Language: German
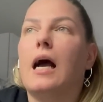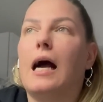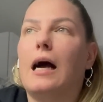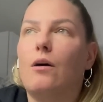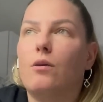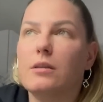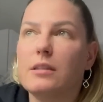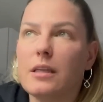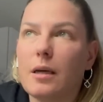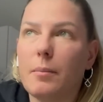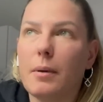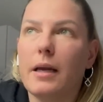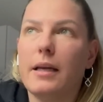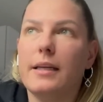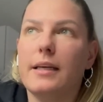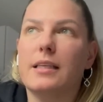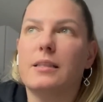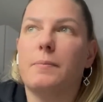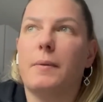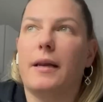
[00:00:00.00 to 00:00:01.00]
Außer bei
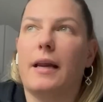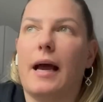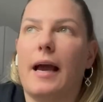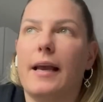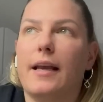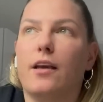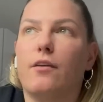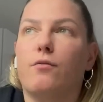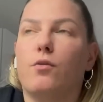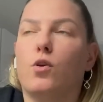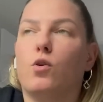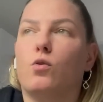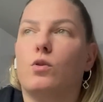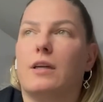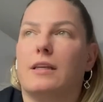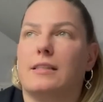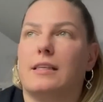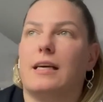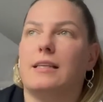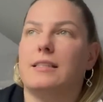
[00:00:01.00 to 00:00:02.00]
Lias bei der Eingewöhnung.
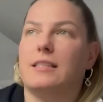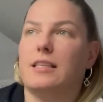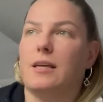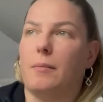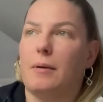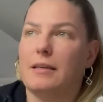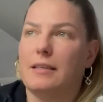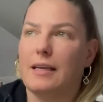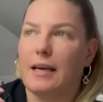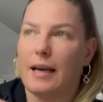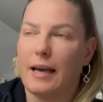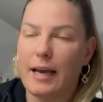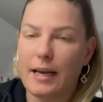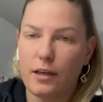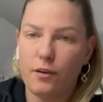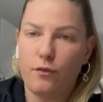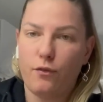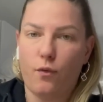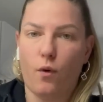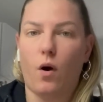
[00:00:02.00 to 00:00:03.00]
Da saß ich aber
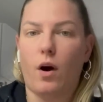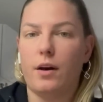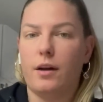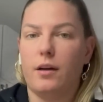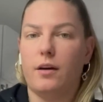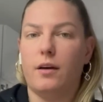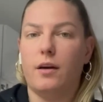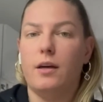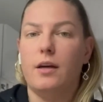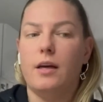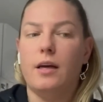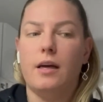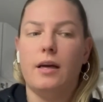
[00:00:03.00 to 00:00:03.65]
direkt vorne